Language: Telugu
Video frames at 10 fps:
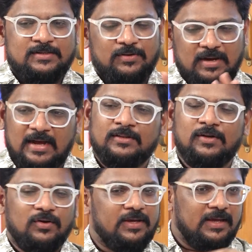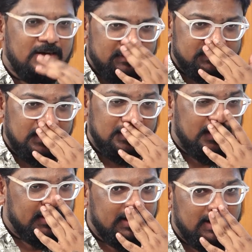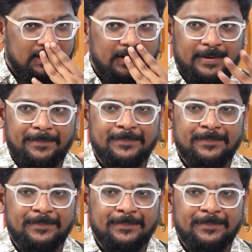సో అందులోకి రామ్ చరణ్ గారికి అంటే